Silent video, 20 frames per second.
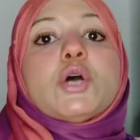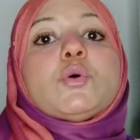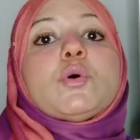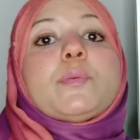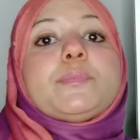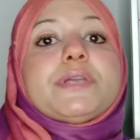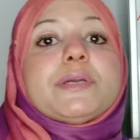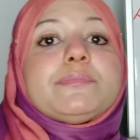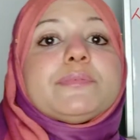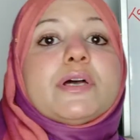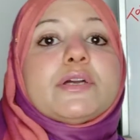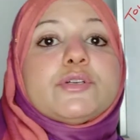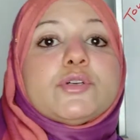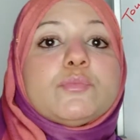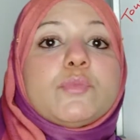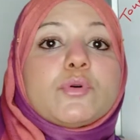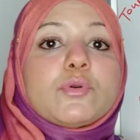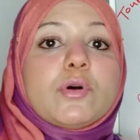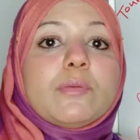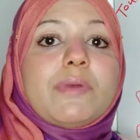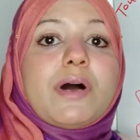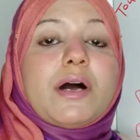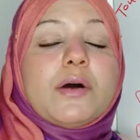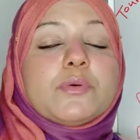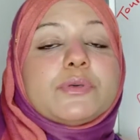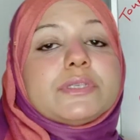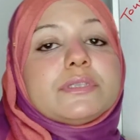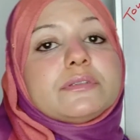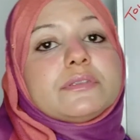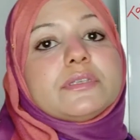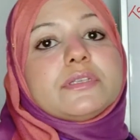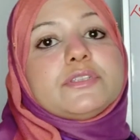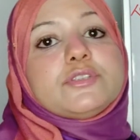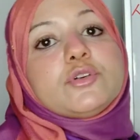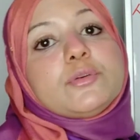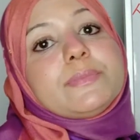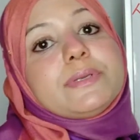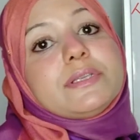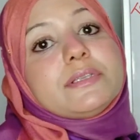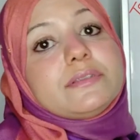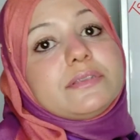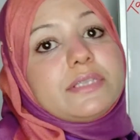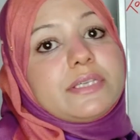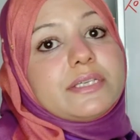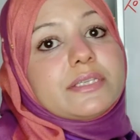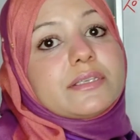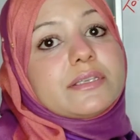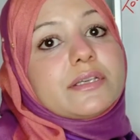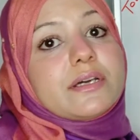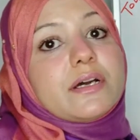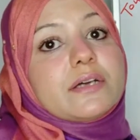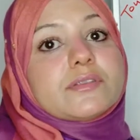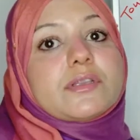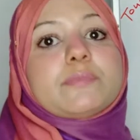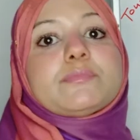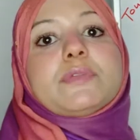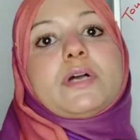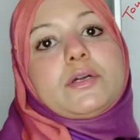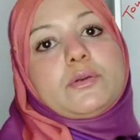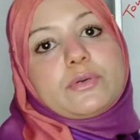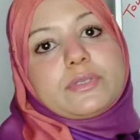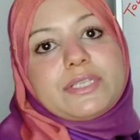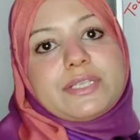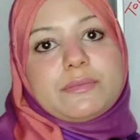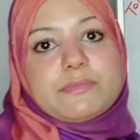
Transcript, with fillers: وبيبدا يوم الجمعه وينتهي يوم الاثنين طب تعالوا كده